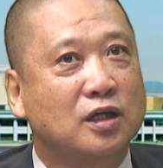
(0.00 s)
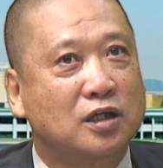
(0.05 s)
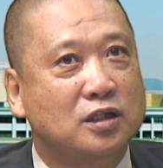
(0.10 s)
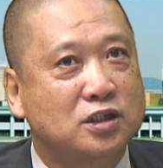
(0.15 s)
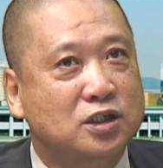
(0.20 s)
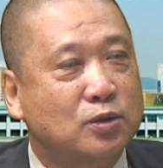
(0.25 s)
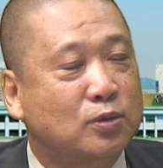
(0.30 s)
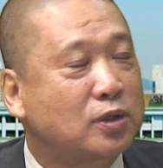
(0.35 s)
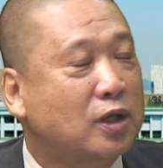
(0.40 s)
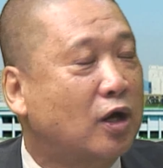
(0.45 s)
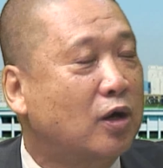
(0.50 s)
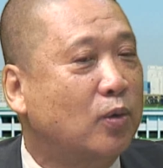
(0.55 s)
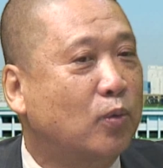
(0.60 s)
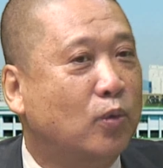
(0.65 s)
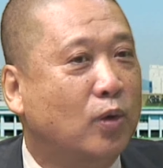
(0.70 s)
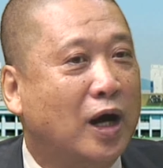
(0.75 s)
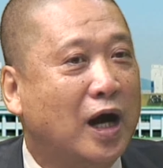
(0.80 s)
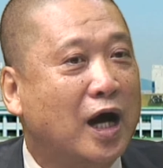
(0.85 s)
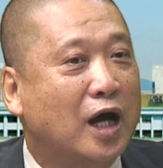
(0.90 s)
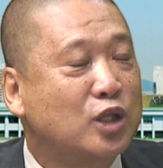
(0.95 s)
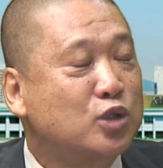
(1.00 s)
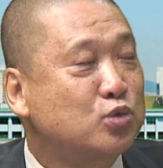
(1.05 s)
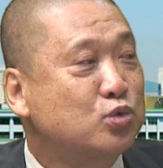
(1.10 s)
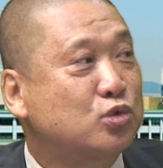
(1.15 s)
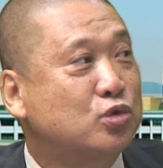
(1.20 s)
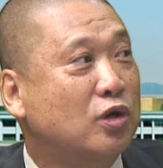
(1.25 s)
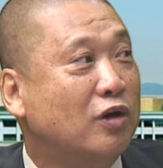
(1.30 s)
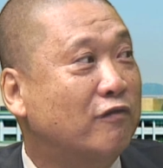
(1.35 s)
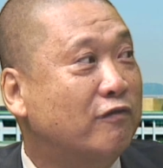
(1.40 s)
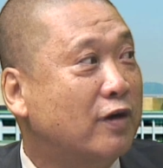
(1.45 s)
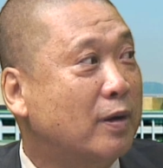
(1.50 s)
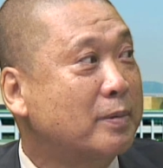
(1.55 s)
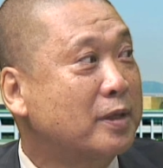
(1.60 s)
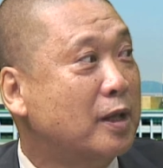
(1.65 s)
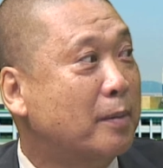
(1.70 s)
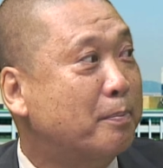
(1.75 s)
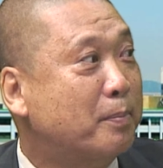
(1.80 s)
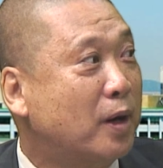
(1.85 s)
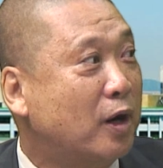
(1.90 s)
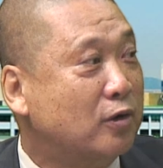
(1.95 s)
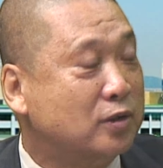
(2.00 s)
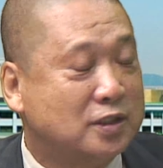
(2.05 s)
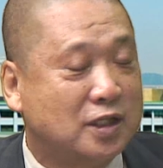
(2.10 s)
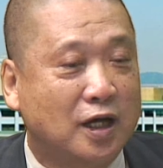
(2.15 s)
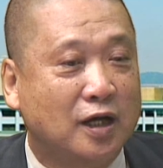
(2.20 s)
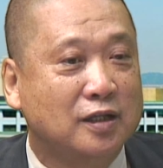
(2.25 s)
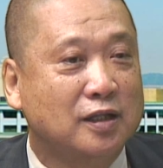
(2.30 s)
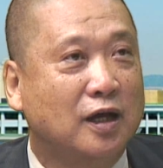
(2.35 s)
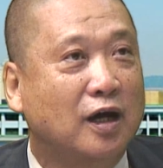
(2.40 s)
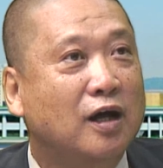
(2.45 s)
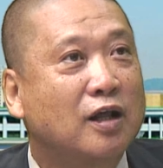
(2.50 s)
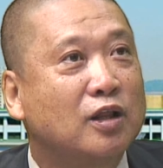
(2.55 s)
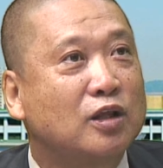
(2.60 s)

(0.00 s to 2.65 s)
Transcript: 受到我安全方面的保障呢？